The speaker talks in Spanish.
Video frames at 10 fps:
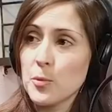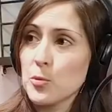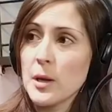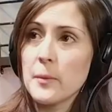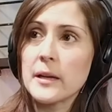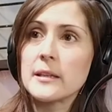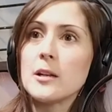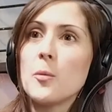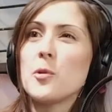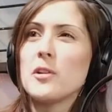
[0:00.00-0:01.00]
por una
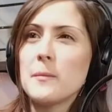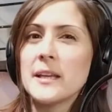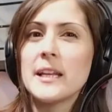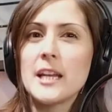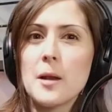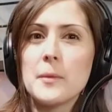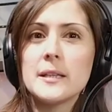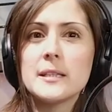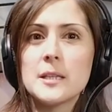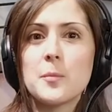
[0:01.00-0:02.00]
parte, los problemas
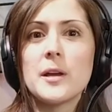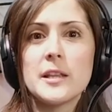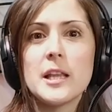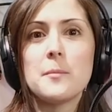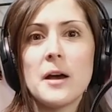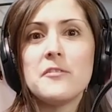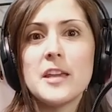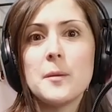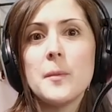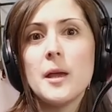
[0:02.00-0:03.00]
generalmente se pueden dar más
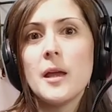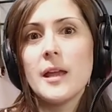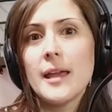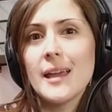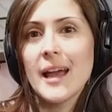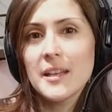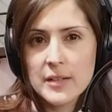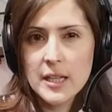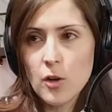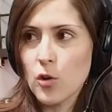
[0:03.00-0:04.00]
bien eh, a
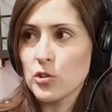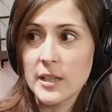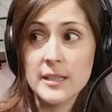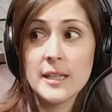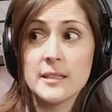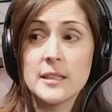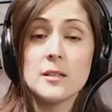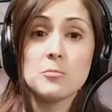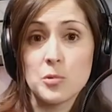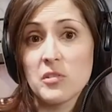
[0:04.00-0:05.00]
nivel de los contratantes,
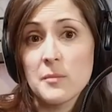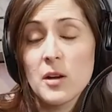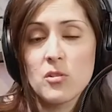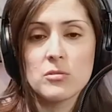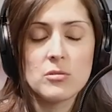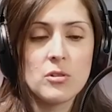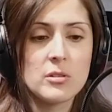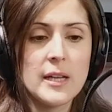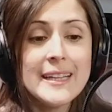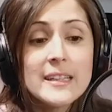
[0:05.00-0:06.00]
en problemas con,
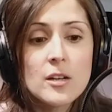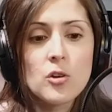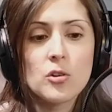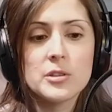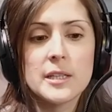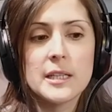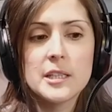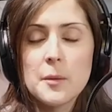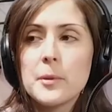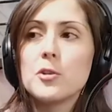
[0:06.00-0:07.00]
entre los
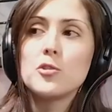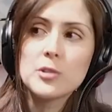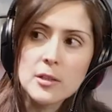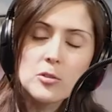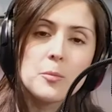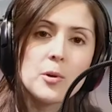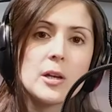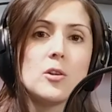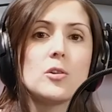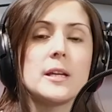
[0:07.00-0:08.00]
contratantes, pero no tanto
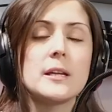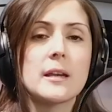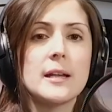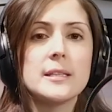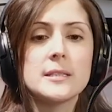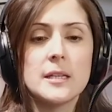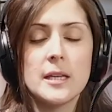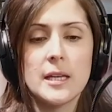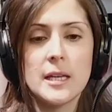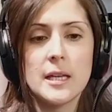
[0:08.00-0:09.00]
por lo que
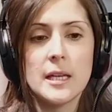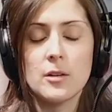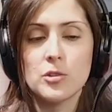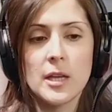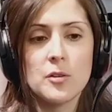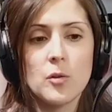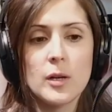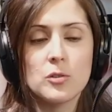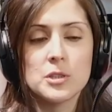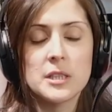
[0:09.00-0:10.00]
realice eh, el notario o
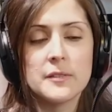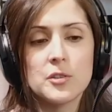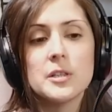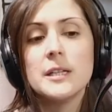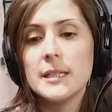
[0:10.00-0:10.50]
el conservador,